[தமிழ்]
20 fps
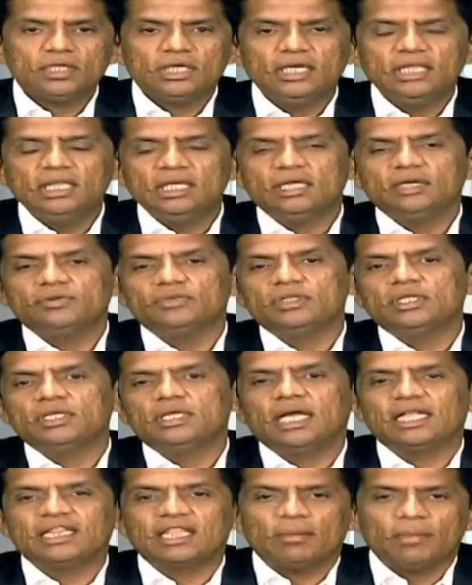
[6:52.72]
இதுக்கு வந்து
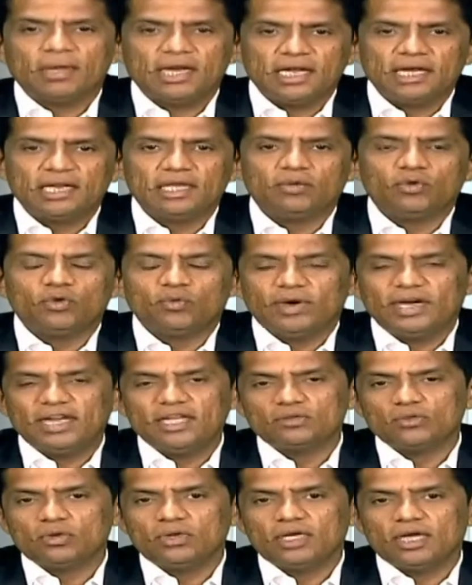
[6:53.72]
ஏற்ற மாதிரியே நீங்கள் ஒரு
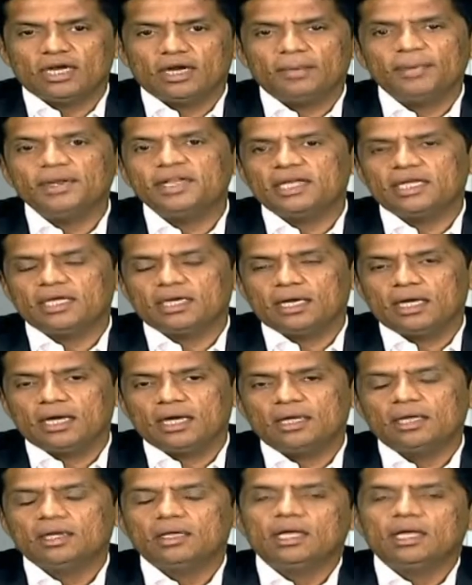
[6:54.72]
வழியை சொல்லுங்கள் அப்படின்னீங்கன்னா